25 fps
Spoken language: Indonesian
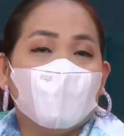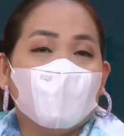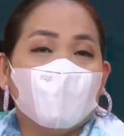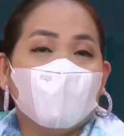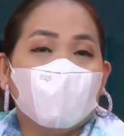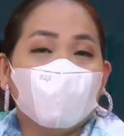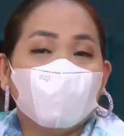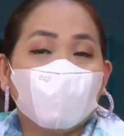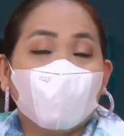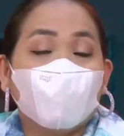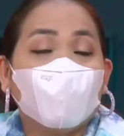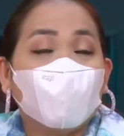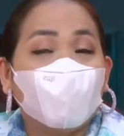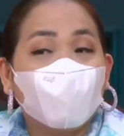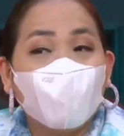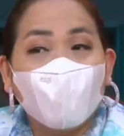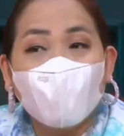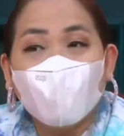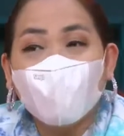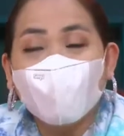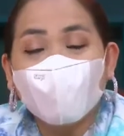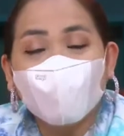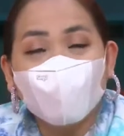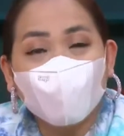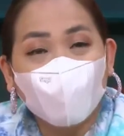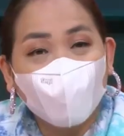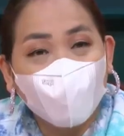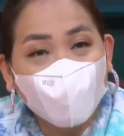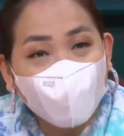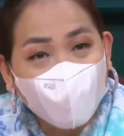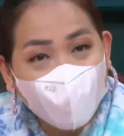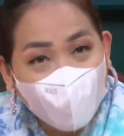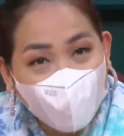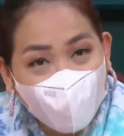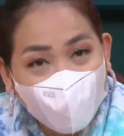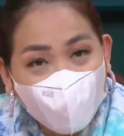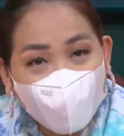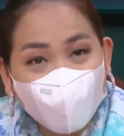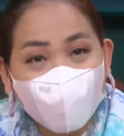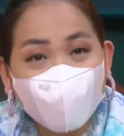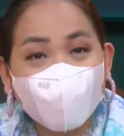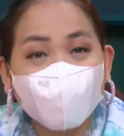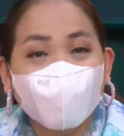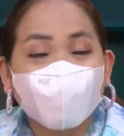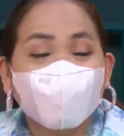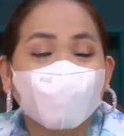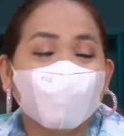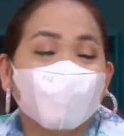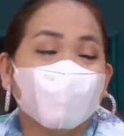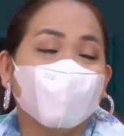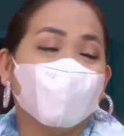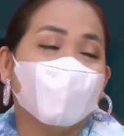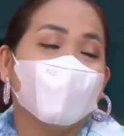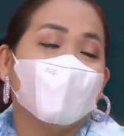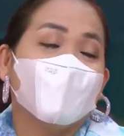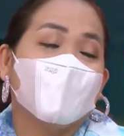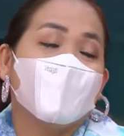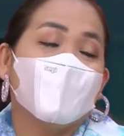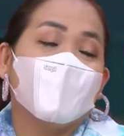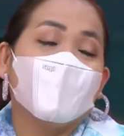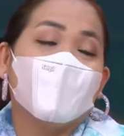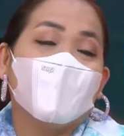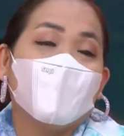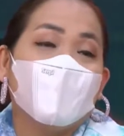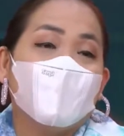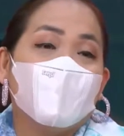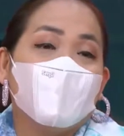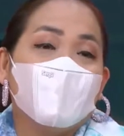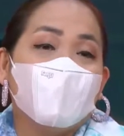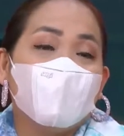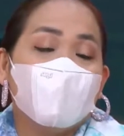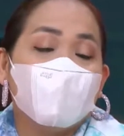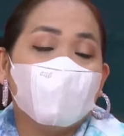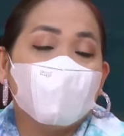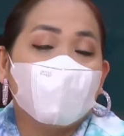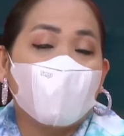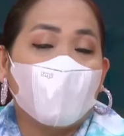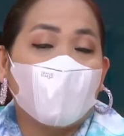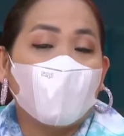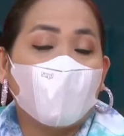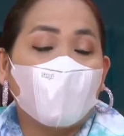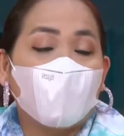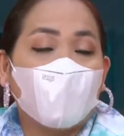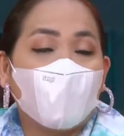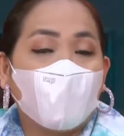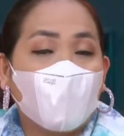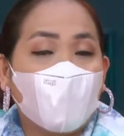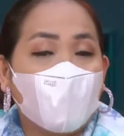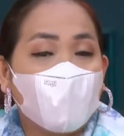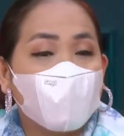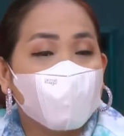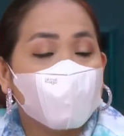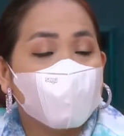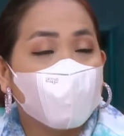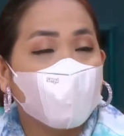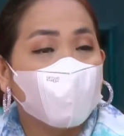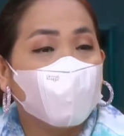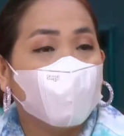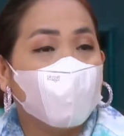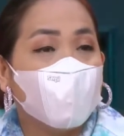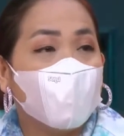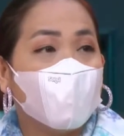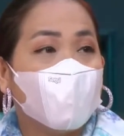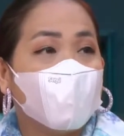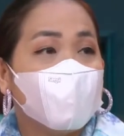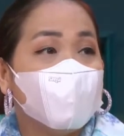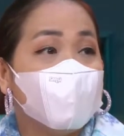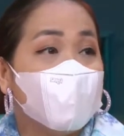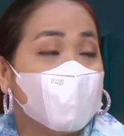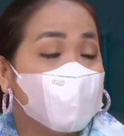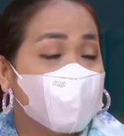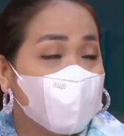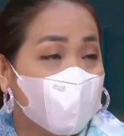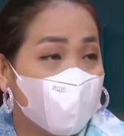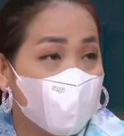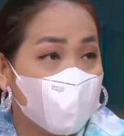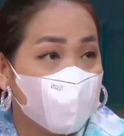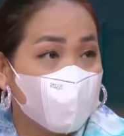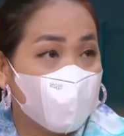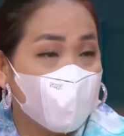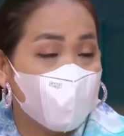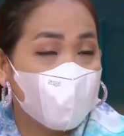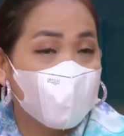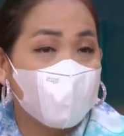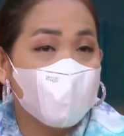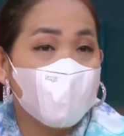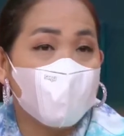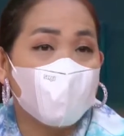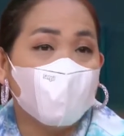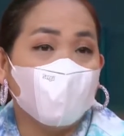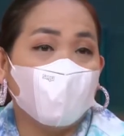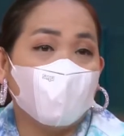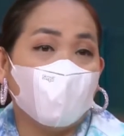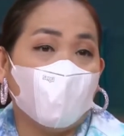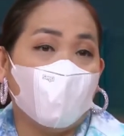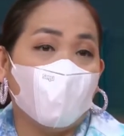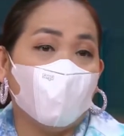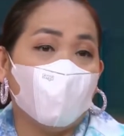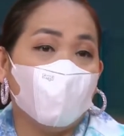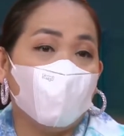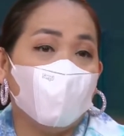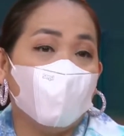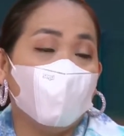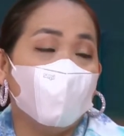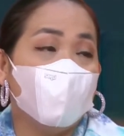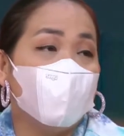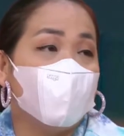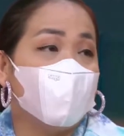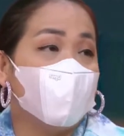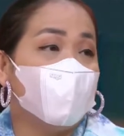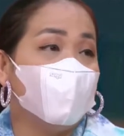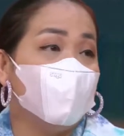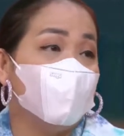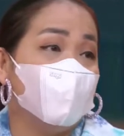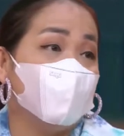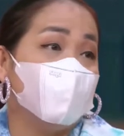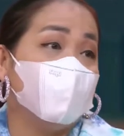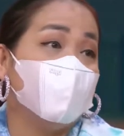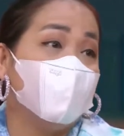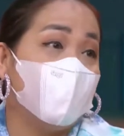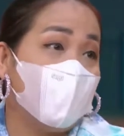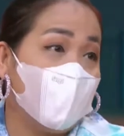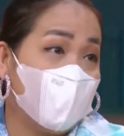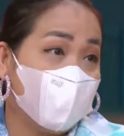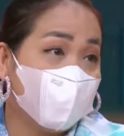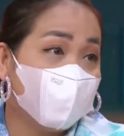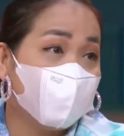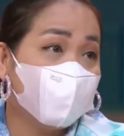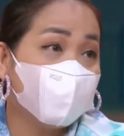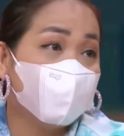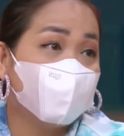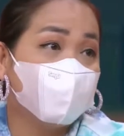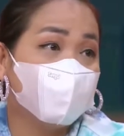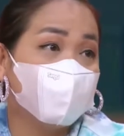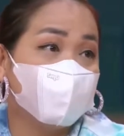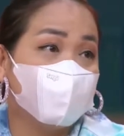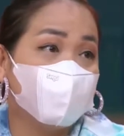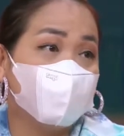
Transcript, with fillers: Selamat pagi semuanya. Pagi. Saya kenal sama Jen Salimar dari tahun 2011.